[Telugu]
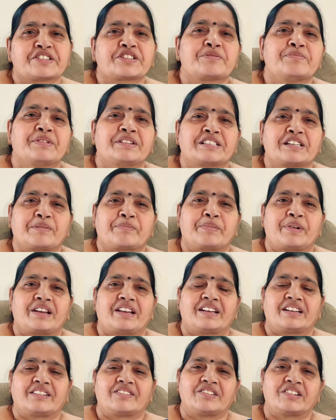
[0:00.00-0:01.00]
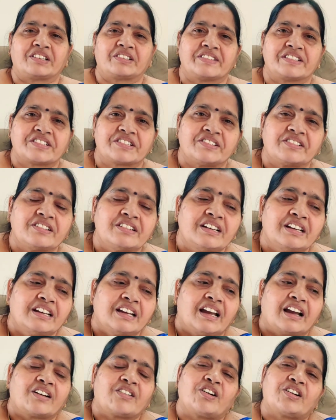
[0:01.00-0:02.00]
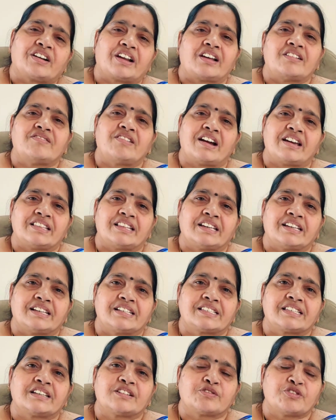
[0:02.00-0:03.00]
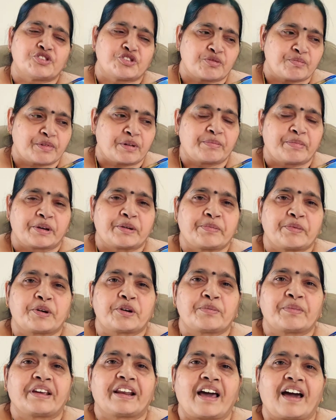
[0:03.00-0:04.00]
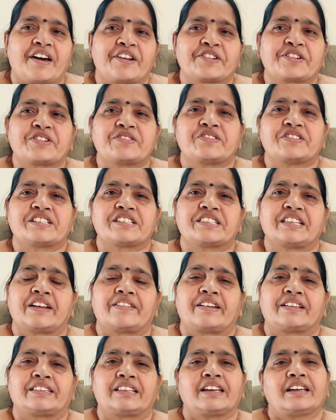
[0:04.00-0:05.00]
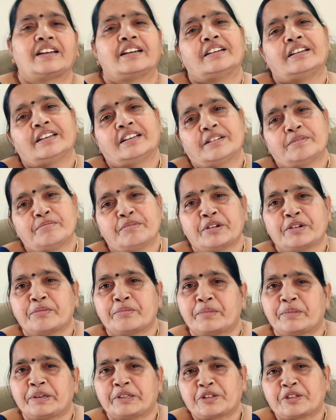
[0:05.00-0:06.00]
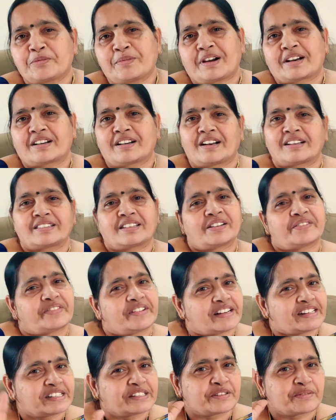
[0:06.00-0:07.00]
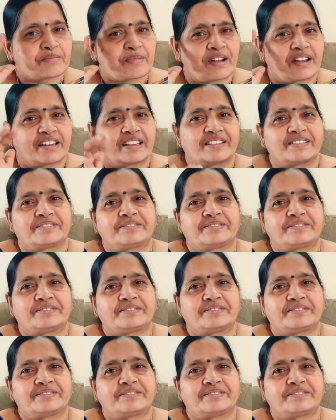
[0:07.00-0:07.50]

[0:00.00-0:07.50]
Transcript: విషయం మీకు చెప్పాలనుకున్న విషయం కొన్నాళ్ళు వాయిదా వేసి కొంచెం మేము పరిపూర్ణమైన ఆరోగ్యం వచ్చిన తర్వాత మీ మీతో మాట్లాడతాను ఫ్రెండ్స్ బాయ్